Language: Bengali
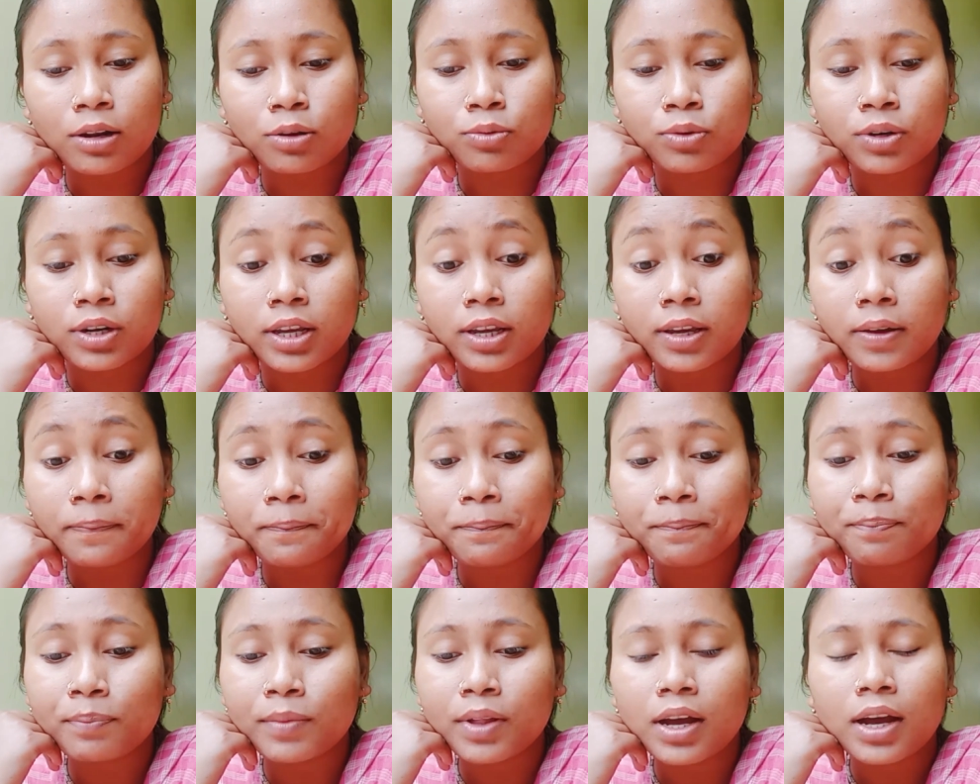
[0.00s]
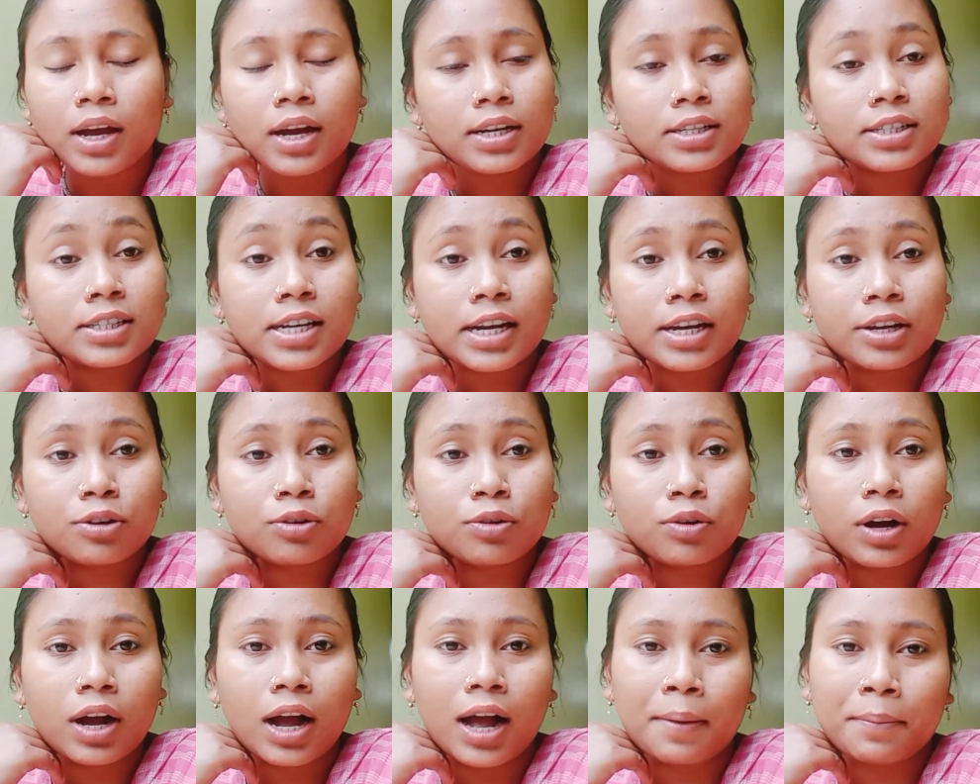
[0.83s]
ভালো নেই
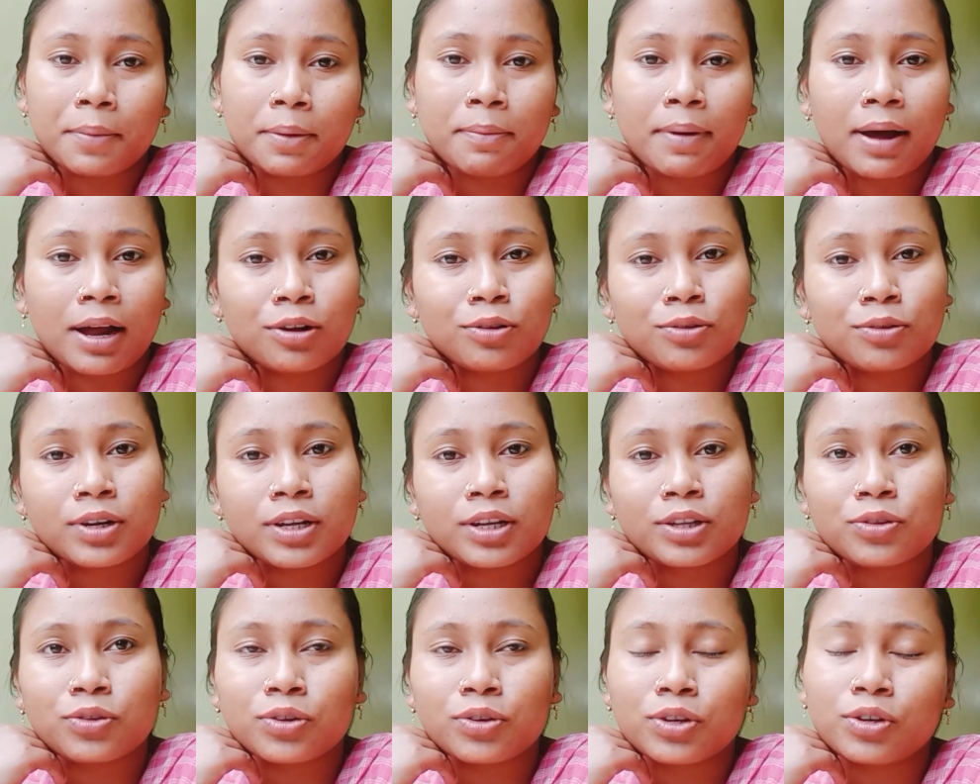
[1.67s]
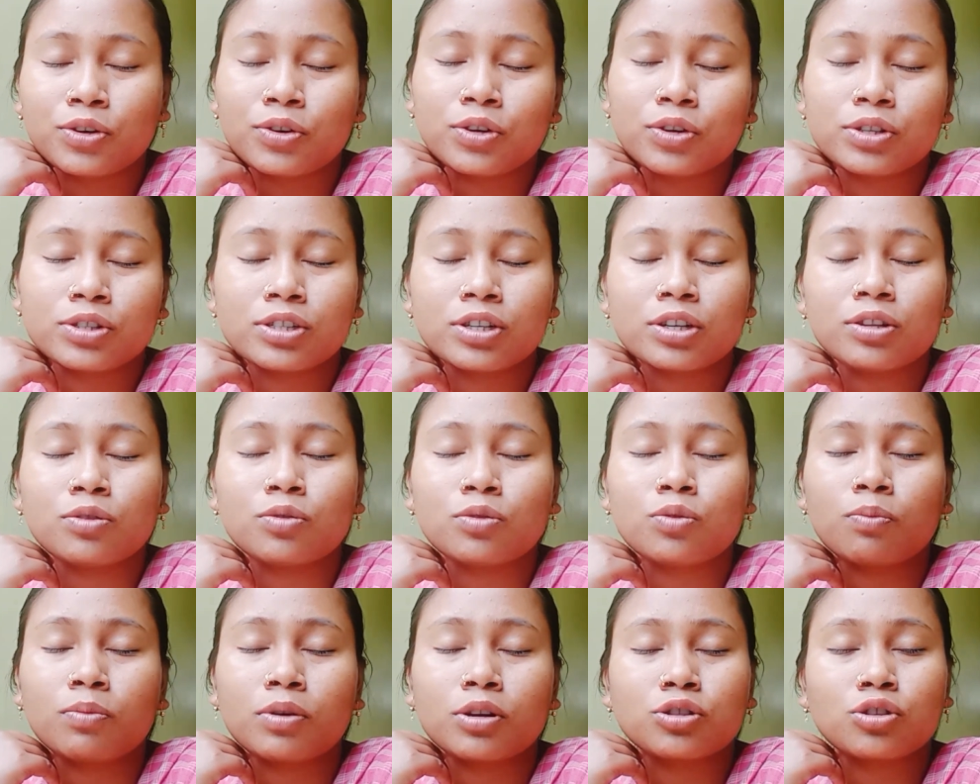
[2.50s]
যাই হোক আমি ভালো নেই তো কি
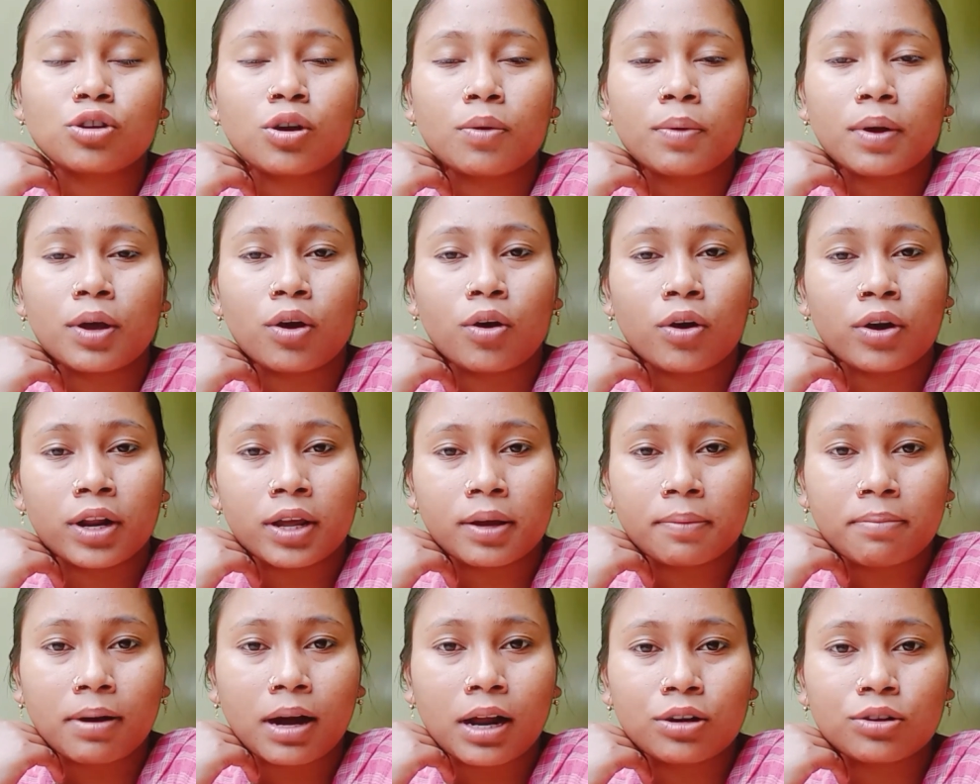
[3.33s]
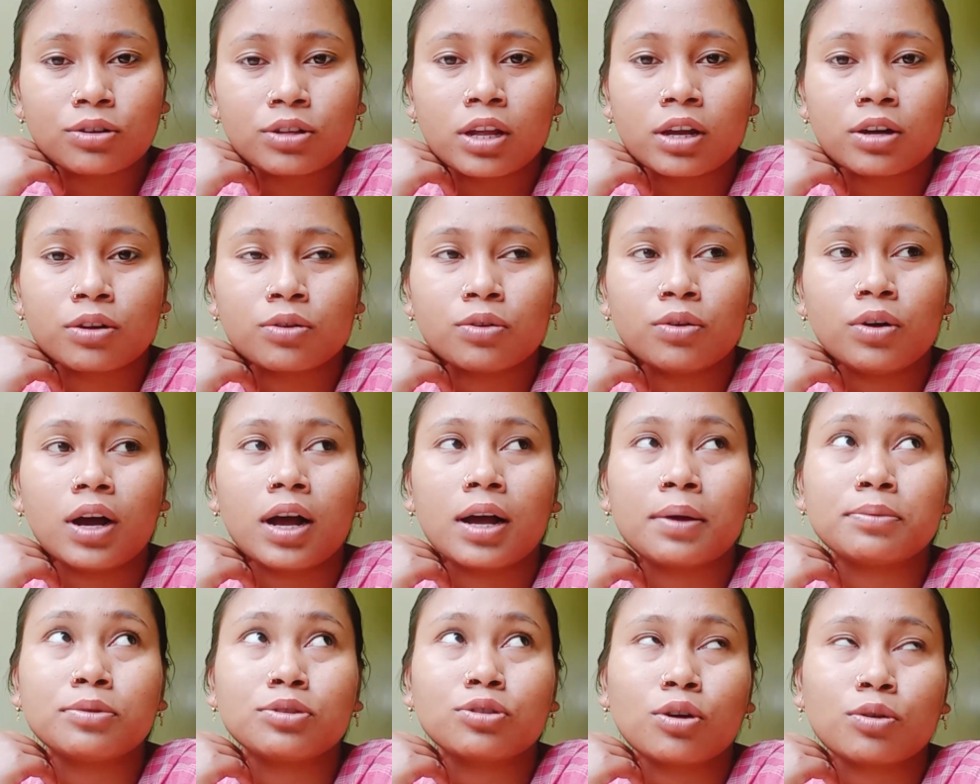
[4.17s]
হয়েছে তোমরা সবাই অনেক ভালো
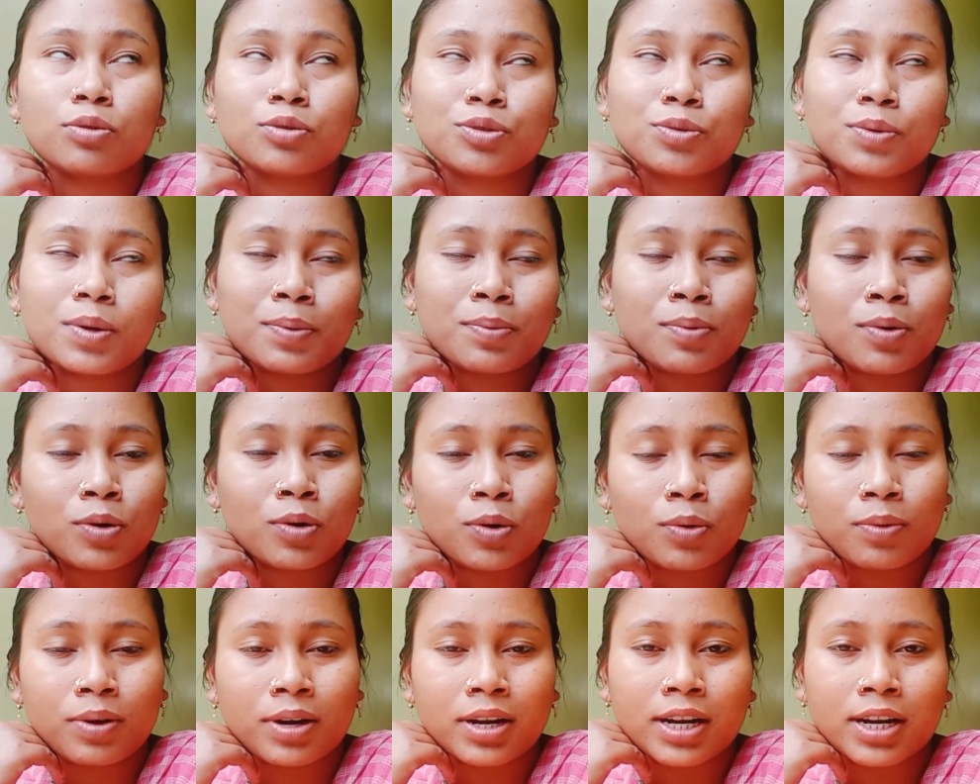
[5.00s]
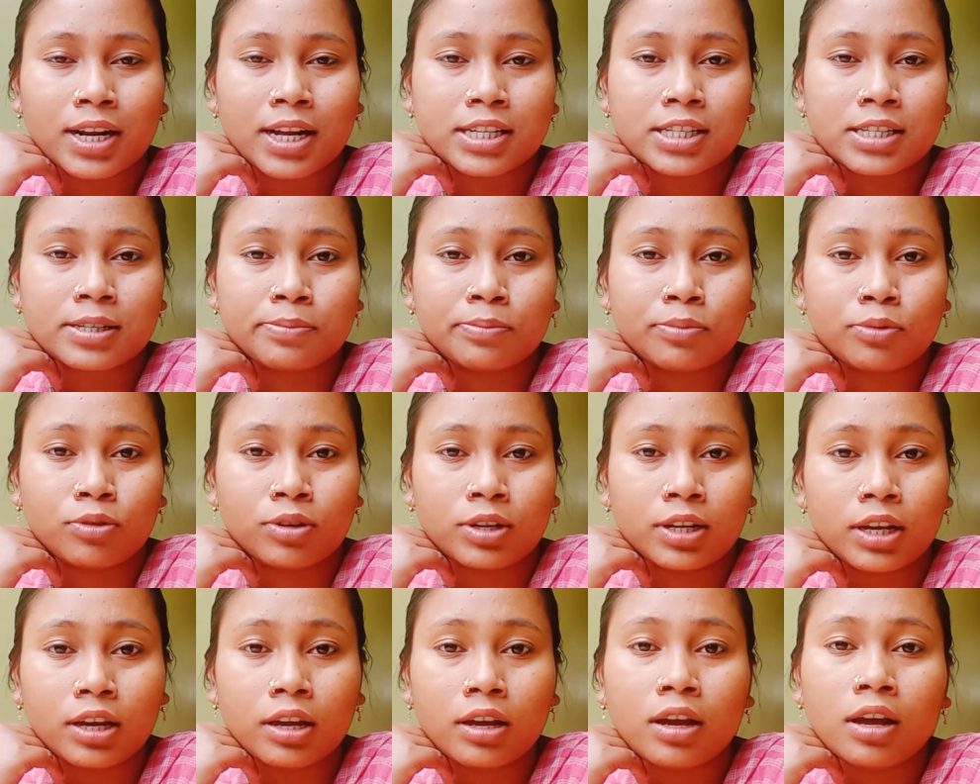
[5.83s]
থাকো আমি সবসময় ভগবানের কাছে
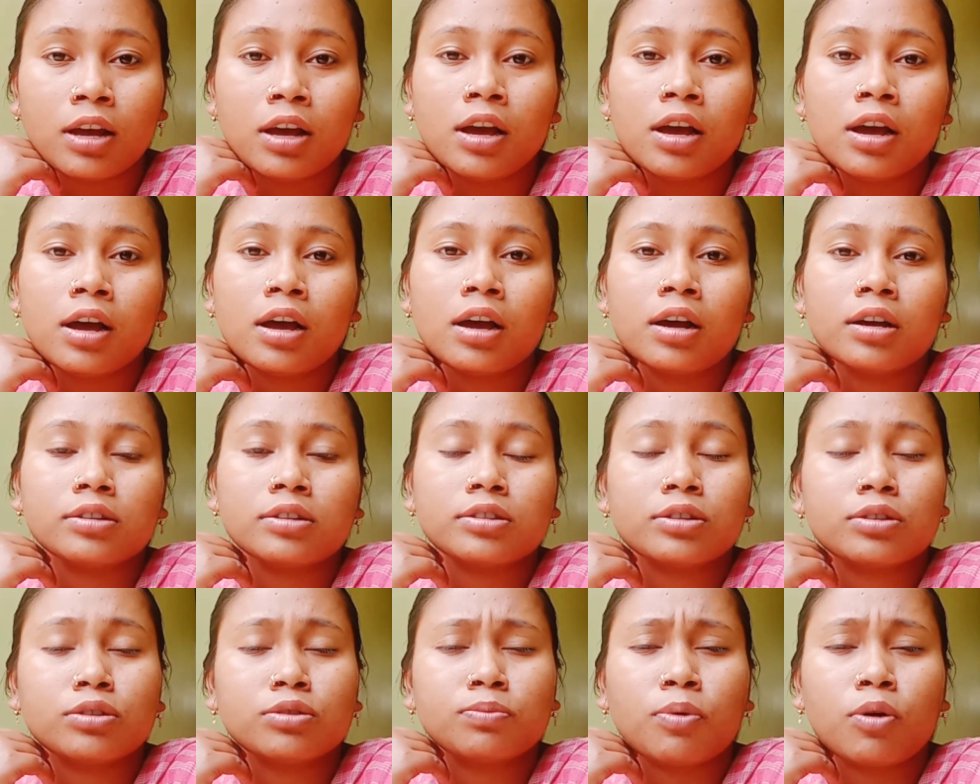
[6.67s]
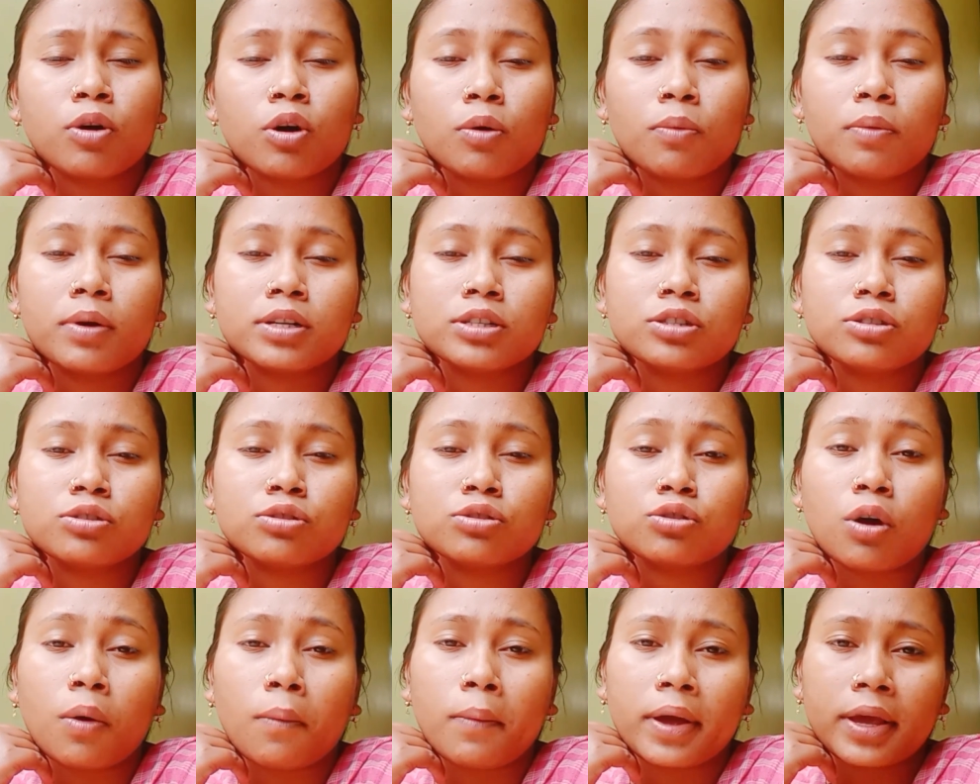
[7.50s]
বলি যেন ভগবান
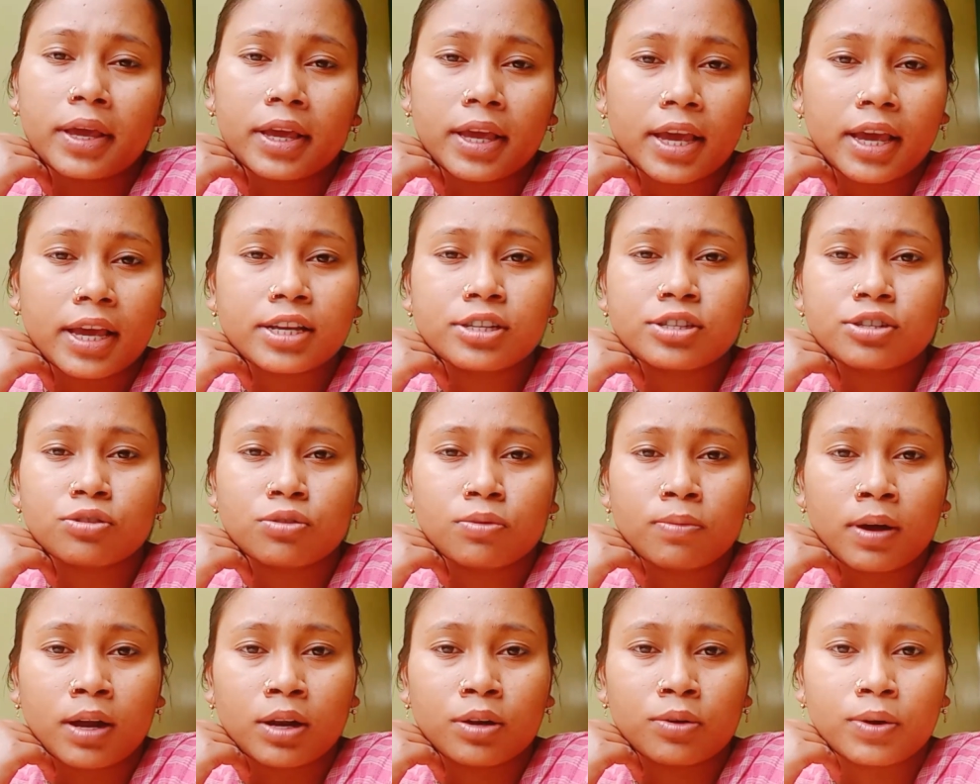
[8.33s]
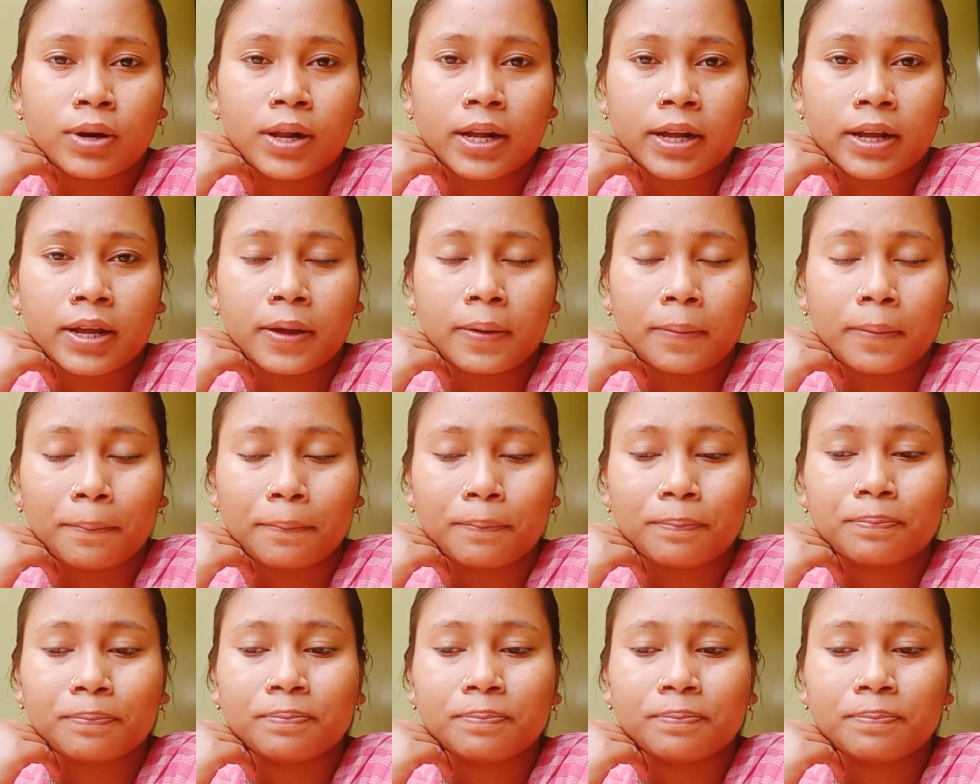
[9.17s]
যেন সবাইকেই যেন ভালো রাখে